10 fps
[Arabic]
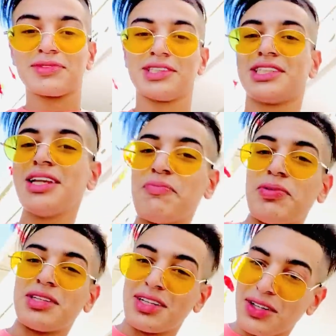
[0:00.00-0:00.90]
جينا
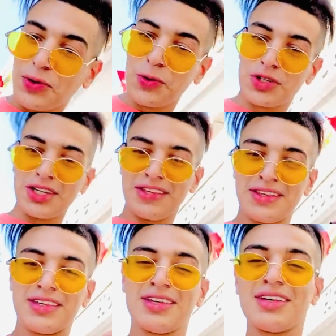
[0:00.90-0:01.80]
البيسين اخوتي
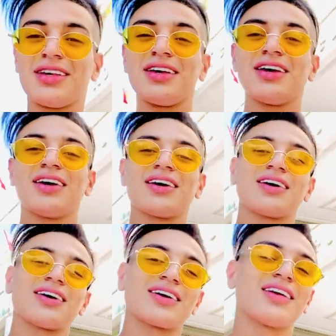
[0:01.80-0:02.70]

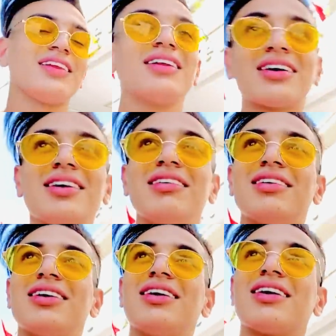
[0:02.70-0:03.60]
قال لك
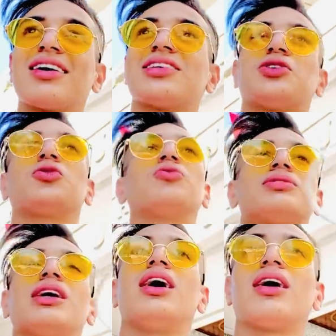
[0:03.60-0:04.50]
غادي تعوم
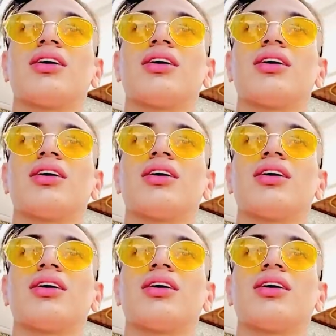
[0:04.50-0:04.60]
ساعه